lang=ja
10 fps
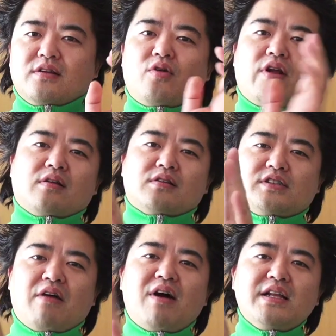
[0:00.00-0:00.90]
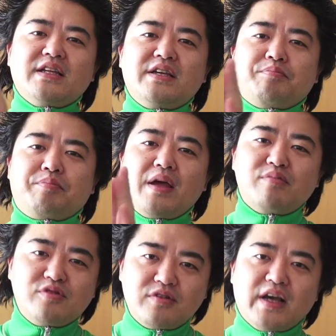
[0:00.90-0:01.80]
でこれ茶碗に1杯
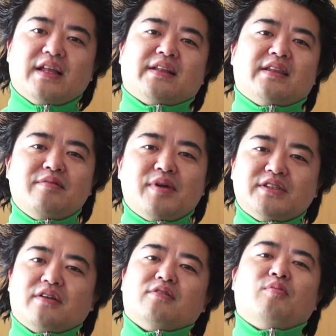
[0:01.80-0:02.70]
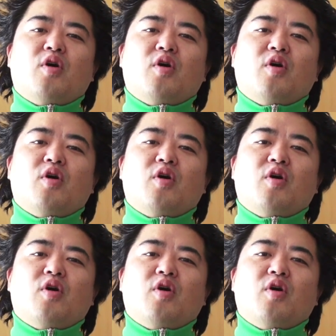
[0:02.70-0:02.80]
分ぐらいだって言いましたけど